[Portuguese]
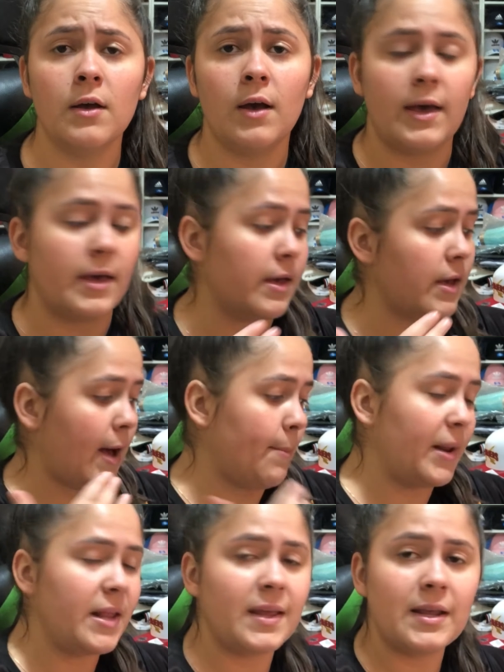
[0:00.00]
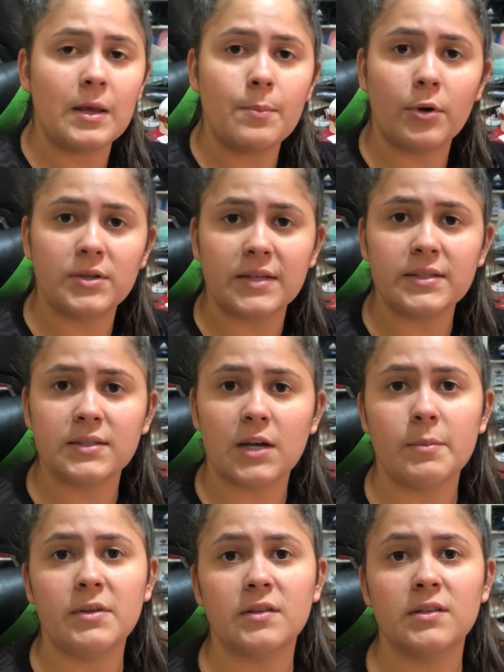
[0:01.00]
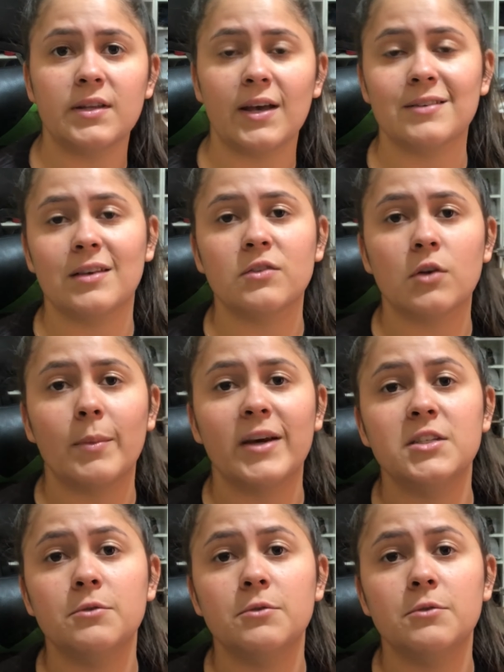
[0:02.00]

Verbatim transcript: é, aprendendo a importar essas camisas e ter acesso a mais de